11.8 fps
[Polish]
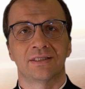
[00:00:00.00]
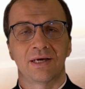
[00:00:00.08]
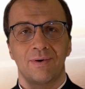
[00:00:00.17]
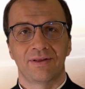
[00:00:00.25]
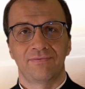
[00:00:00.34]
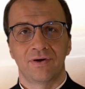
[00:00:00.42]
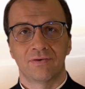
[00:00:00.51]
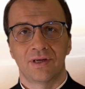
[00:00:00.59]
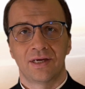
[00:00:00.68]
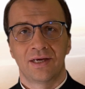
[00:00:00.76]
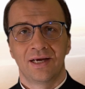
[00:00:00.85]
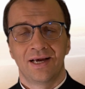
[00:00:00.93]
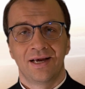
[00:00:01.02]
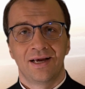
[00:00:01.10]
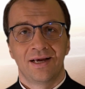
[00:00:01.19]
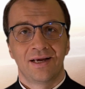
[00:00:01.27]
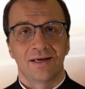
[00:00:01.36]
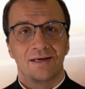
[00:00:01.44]
załatwione.
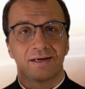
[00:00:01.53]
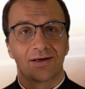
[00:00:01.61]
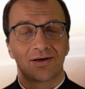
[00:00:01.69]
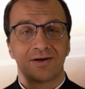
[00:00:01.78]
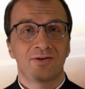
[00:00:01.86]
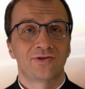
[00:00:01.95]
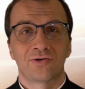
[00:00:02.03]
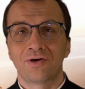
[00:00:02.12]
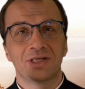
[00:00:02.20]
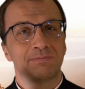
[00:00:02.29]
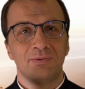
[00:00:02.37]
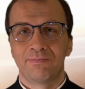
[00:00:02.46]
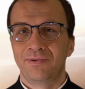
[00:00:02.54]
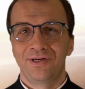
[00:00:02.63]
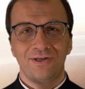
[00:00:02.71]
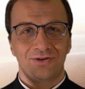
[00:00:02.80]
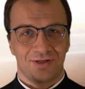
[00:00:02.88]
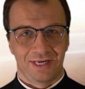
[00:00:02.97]
Co jest mi
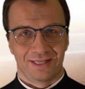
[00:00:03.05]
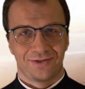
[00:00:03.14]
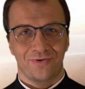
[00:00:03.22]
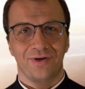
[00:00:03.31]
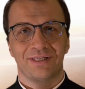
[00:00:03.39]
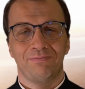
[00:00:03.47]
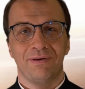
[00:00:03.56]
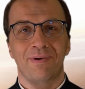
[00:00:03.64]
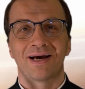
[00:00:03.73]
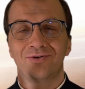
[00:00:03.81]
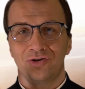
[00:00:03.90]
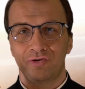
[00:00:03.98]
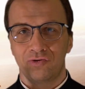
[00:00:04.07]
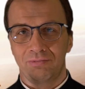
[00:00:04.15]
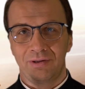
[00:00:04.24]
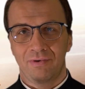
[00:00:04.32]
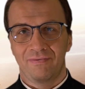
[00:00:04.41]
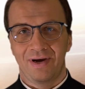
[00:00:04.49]
bliższe, co jest mi bardziej
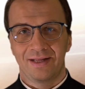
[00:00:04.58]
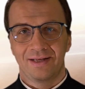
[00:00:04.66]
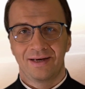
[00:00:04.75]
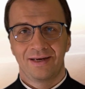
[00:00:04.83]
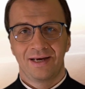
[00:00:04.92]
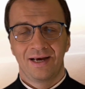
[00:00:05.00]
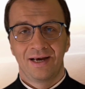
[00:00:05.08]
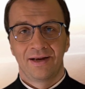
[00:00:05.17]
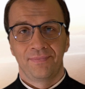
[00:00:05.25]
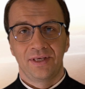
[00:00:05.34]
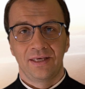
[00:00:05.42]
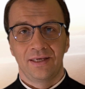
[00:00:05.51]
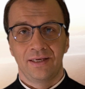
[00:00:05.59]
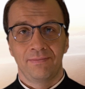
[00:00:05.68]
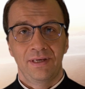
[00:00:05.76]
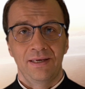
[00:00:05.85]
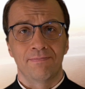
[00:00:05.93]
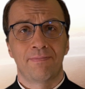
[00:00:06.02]
umiłowane?
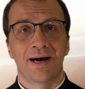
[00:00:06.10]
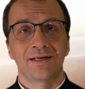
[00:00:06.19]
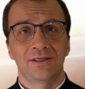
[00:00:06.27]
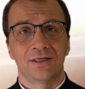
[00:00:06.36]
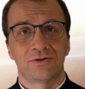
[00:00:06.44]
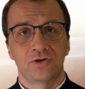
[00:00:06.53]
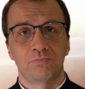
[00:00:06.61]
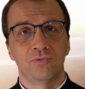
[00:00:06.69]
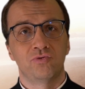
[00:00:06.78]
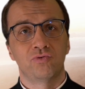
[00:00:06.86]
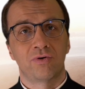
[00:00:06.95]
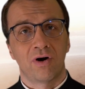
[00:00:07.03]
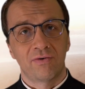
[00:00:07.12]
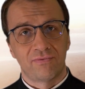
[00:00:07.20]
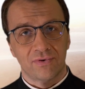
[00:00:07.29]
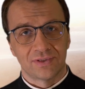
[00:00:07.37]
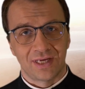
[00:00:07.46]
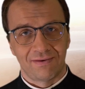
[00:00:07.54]
Im, Im bardziej jesteśmy
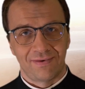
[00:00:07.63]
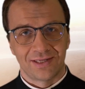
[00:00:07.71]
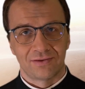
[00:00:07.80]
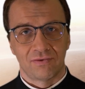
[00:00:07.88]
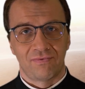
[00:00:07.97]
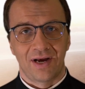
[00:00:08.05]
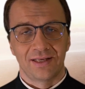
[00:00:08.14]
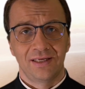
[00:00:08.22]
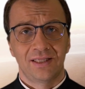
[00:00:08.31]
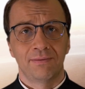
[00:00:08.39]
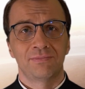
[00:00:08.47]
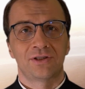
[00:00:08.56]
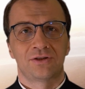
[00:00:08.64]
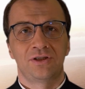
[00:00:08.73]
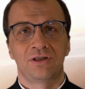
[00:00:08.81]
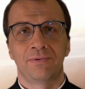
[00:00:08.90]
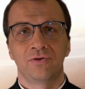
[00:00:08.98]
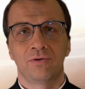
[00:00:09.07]
duchowo zaawansowani, tym te
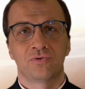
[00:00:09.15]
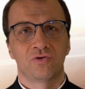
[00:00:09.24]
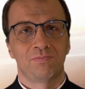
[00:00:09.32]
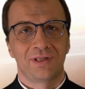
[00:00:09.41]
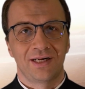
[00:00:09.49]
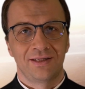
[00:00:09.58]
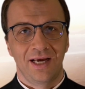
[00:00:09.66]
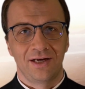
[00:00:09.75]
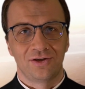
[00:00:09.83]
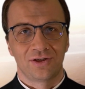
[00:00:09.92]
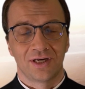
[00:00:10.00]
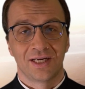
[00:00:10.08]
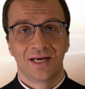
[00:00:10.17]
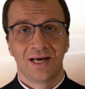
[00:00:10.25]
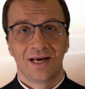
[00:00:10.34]
rzeczy będą subtelniejsze,